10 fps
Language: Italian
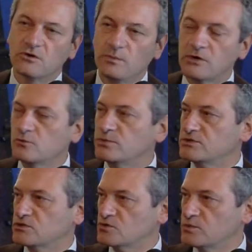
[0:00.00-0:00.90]
cosiddetto
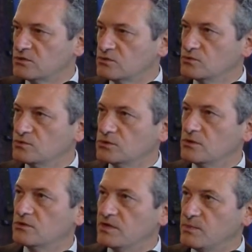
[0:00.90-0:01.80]
credit crunch che
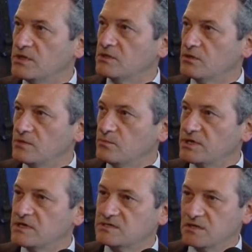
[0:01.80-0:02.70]
impedisce alle piccole
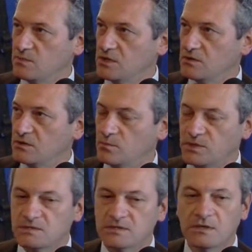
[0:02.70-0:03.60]
realtà di ottenere
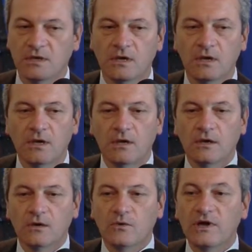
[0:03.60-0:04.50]
risorse.
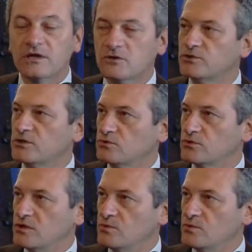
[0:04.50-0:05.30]
Il finanziamento